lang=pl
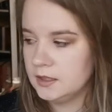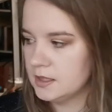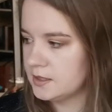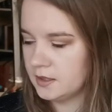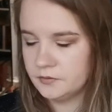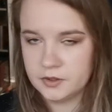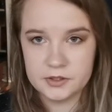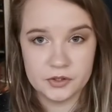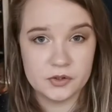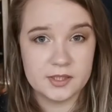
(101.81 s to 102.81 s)
Niestety w tej
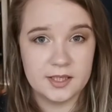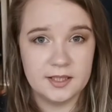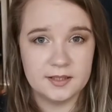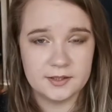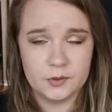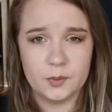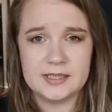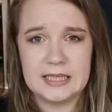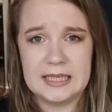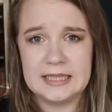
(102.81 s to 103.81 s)
książce
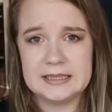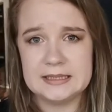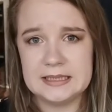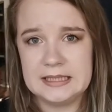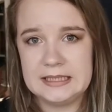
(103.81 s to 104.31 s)
sytuacja